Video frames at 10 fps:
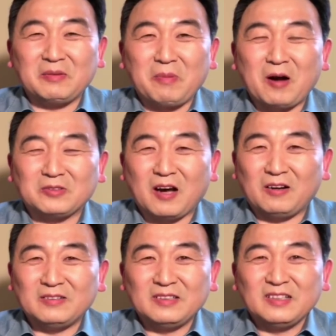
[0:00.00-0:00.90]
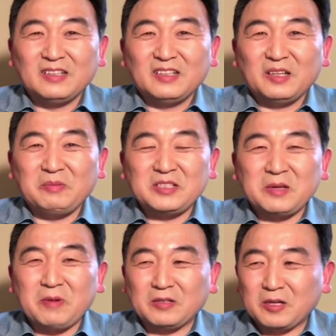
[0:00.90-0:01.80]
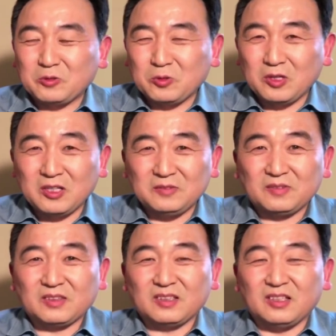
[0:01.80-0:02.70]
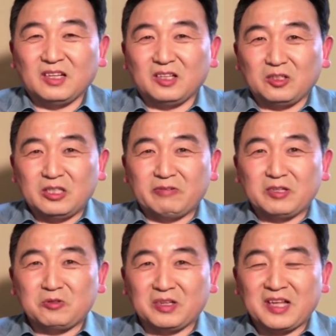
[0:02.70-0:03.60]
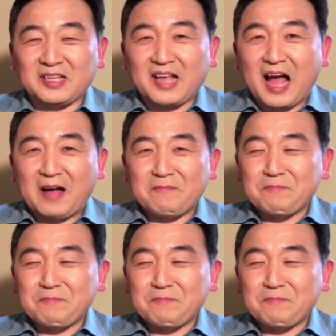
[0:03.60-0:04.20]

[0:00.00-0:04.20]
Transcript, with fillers: 的报道，ABC 报道说，呃，因为雪太大，